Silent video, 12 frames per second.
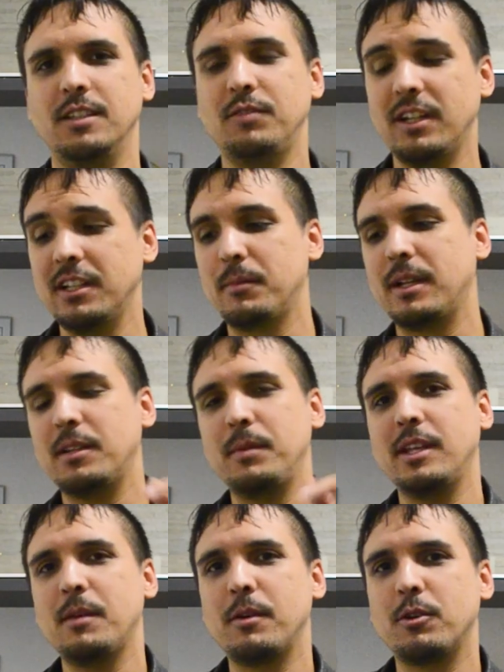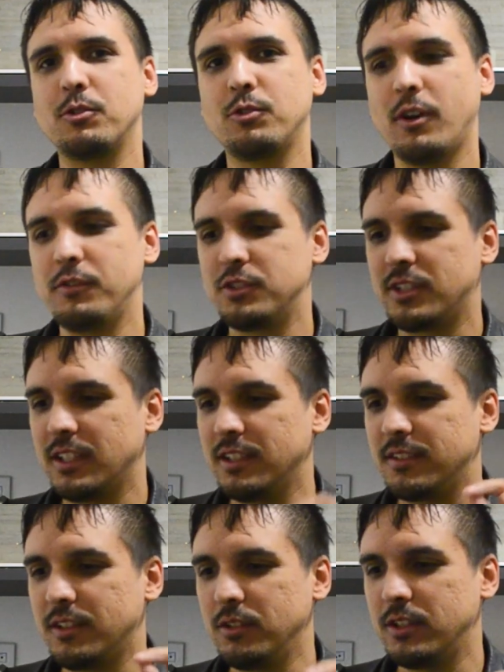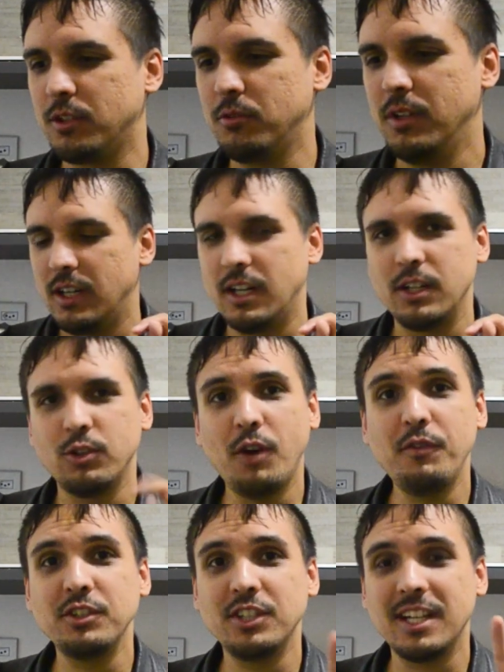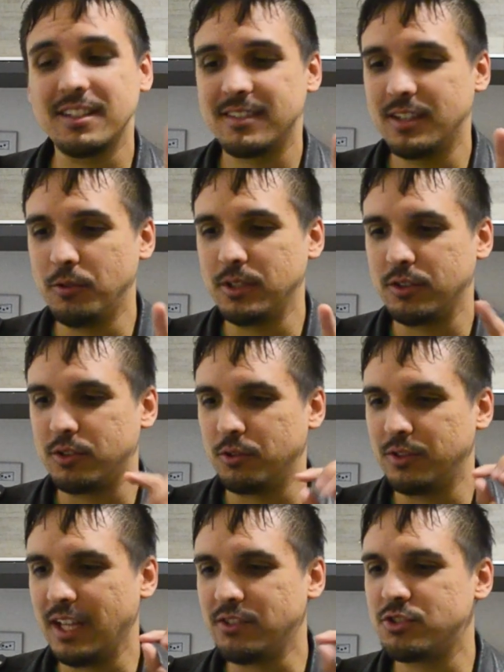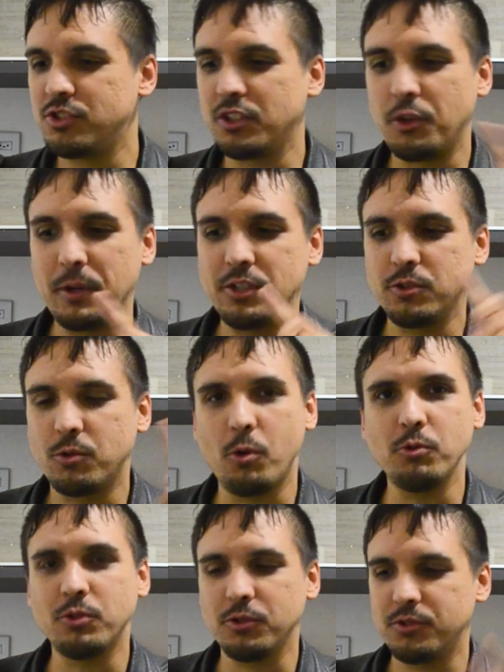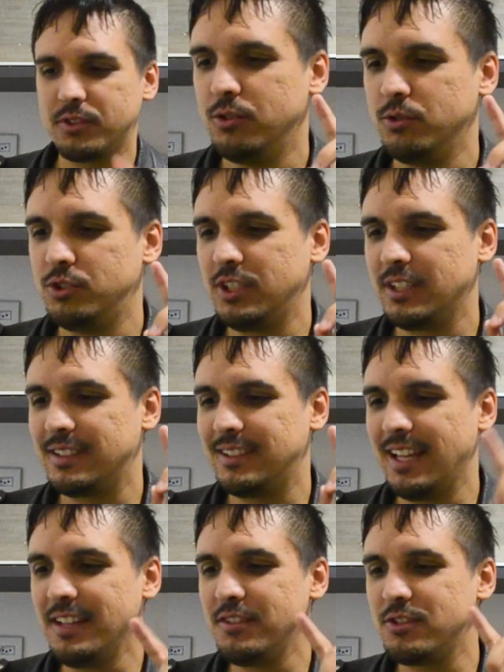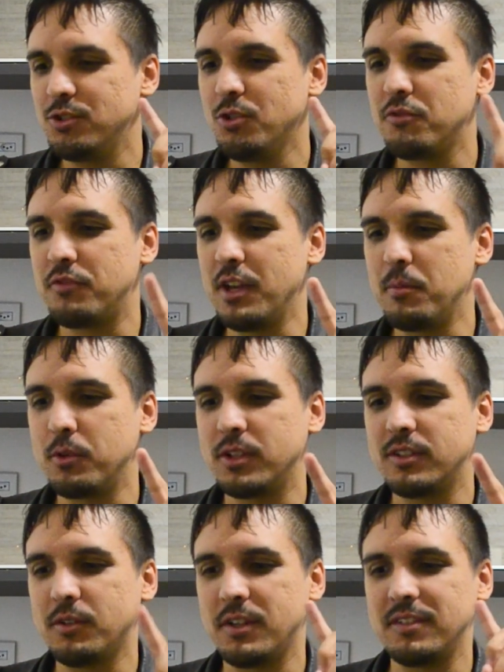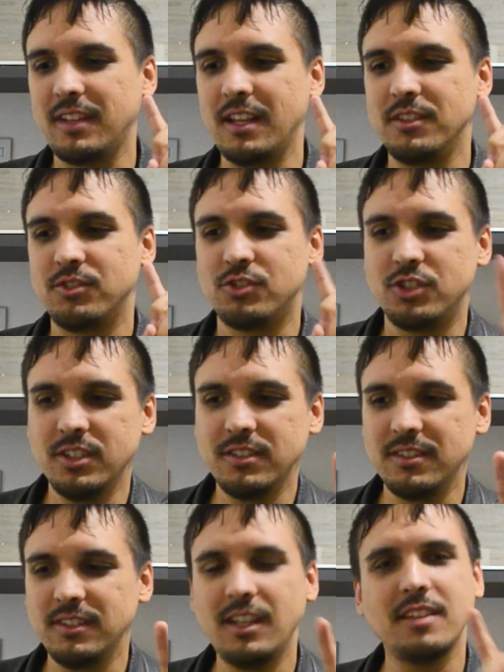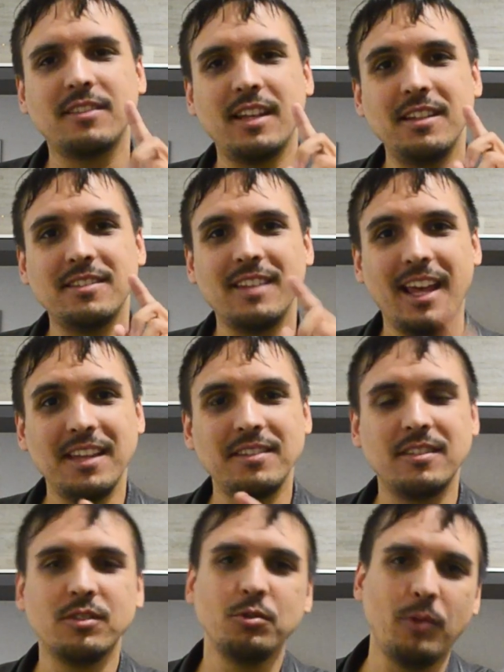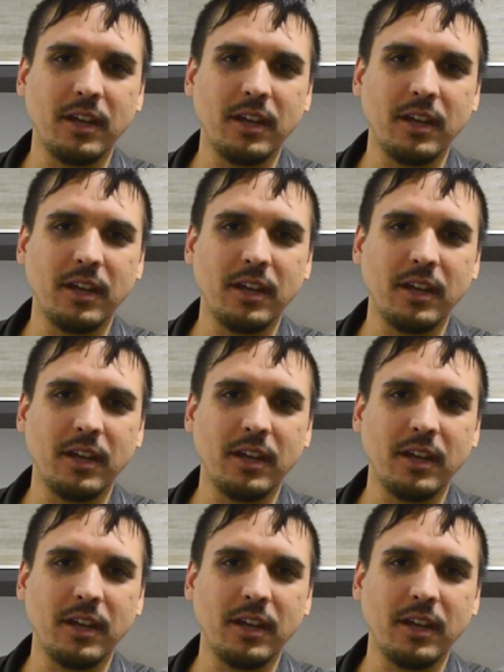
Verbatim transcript: E vale lembrar também que a Microsoft está lançando então a nova geração, né? Seu Next Generation Consoles no dia 10 de novembro, que são as séries X e as séries S do